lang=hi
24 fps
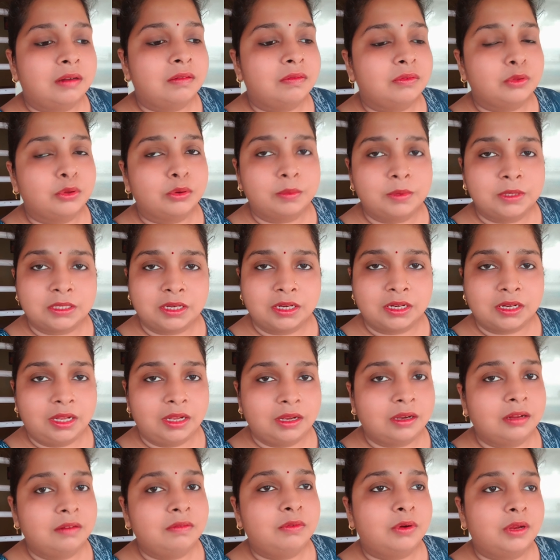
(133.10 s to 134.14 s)
दो बिस्किट
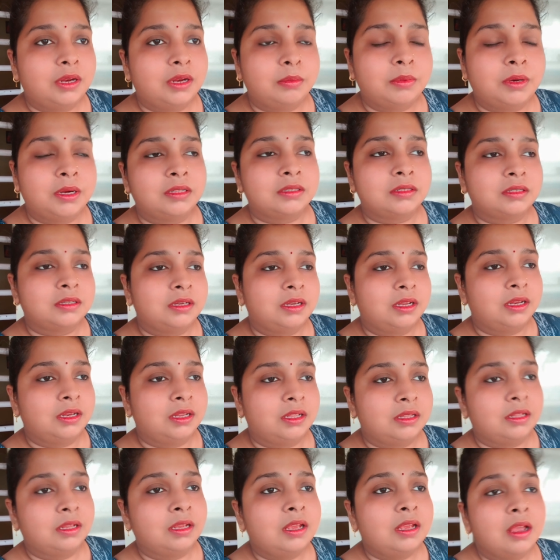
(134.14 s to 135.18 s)
खाकर वो वाली मेडिसिन ले ली
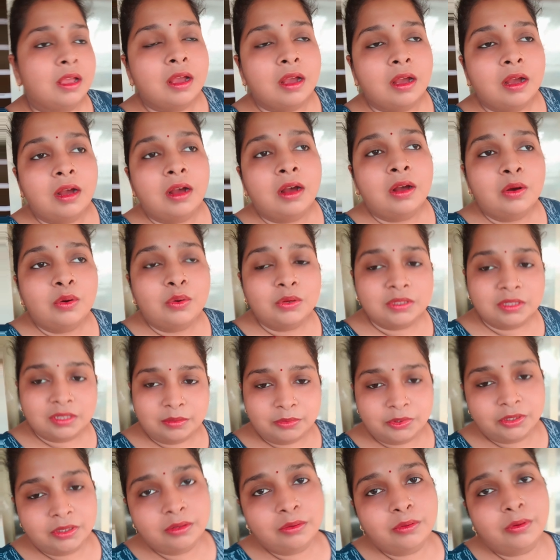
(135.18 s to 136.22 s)
थी उससे
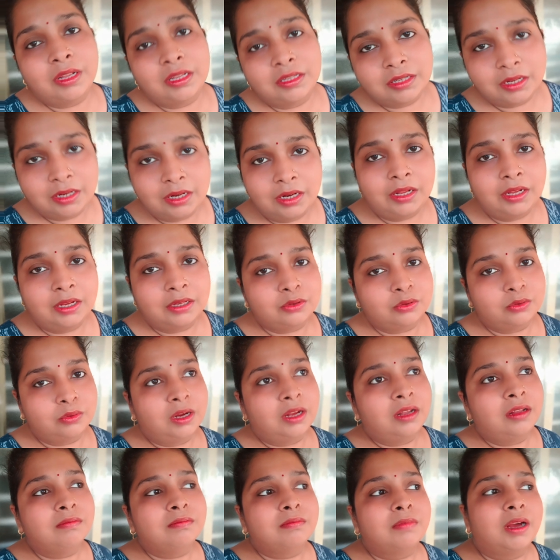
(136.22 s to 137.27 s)
मुझे थोड़ा सा रिलैक्स हुआ
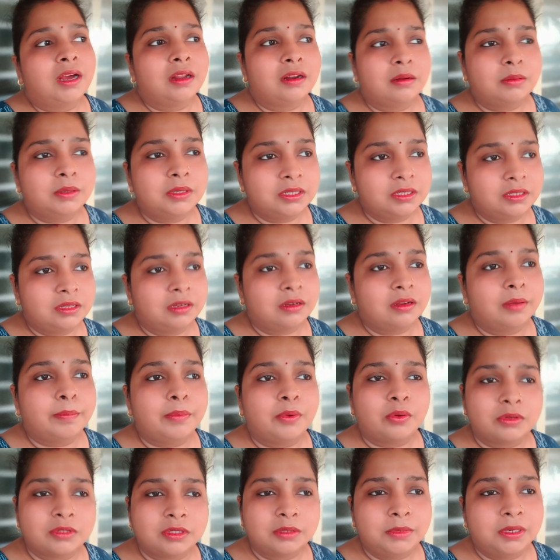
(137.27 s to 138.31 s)
बारह बजे तक
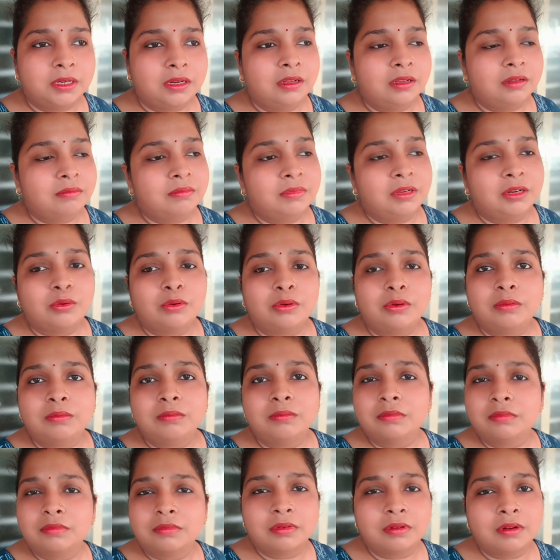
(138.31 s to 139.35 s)
अप्रोक्सीमेटली मेरे को
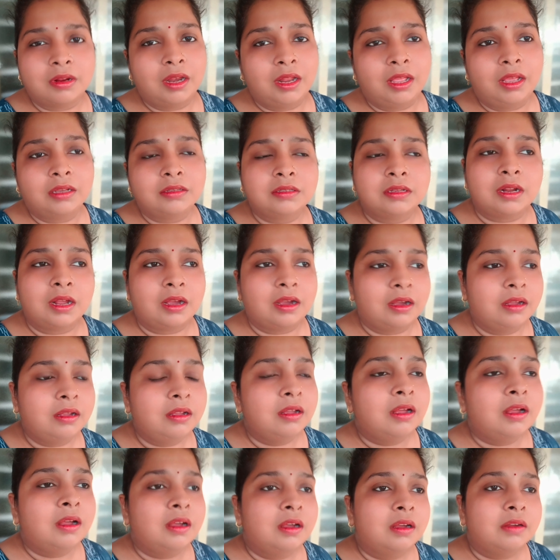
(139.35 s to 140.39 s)
रिलैक्स रहा
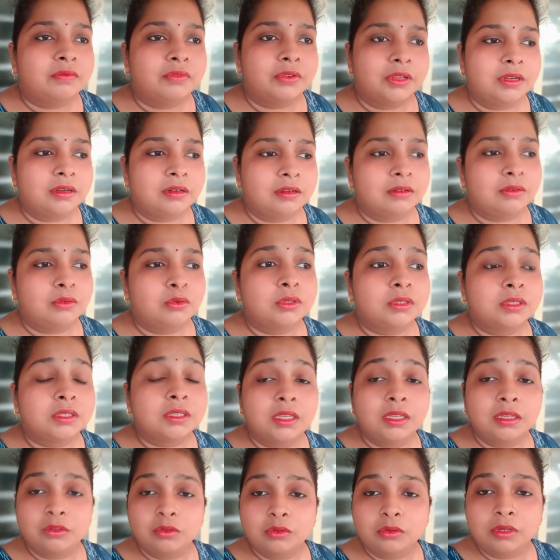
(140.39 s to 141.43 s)
फिर
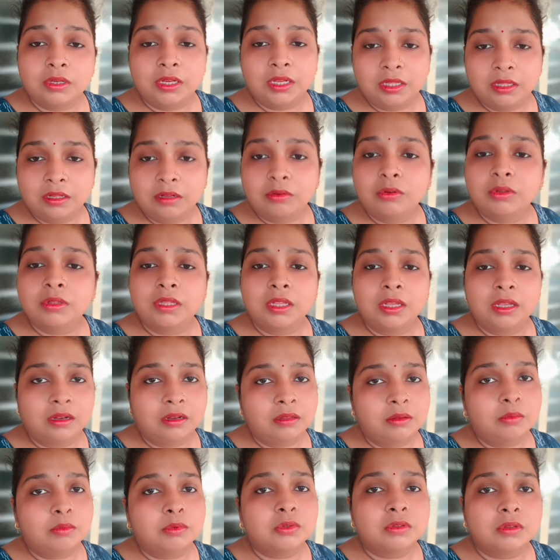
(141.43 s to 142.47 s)
उसकी जो नींद होती है ना
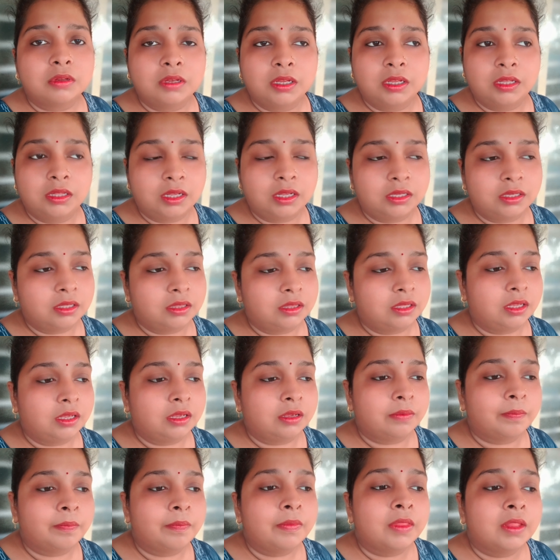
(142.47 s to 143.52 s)
तो मुझसे नींद आ जाती
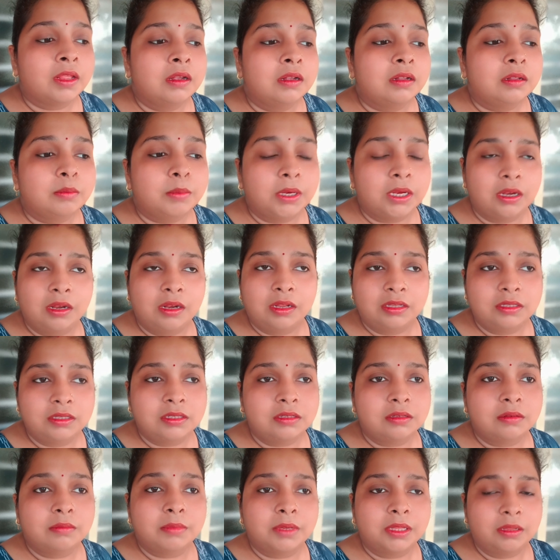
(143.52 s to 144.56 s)
है मैंने
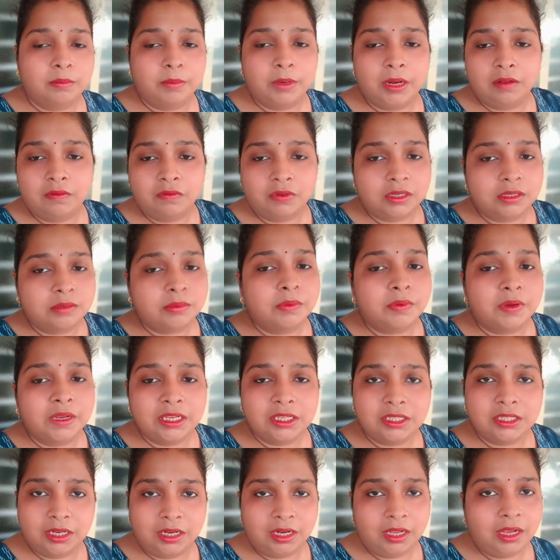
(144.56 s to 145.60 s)
लंच मतलब ब्रेकफास्ट में वही
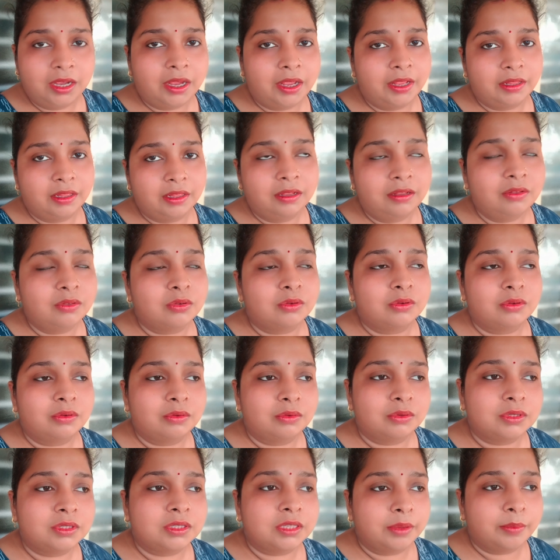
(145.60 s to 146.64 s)
चीले खाए थे तो
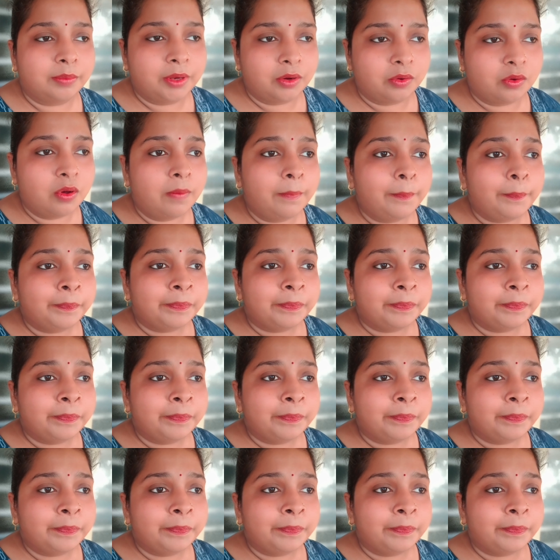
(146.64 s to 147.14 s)
उससे मेरे को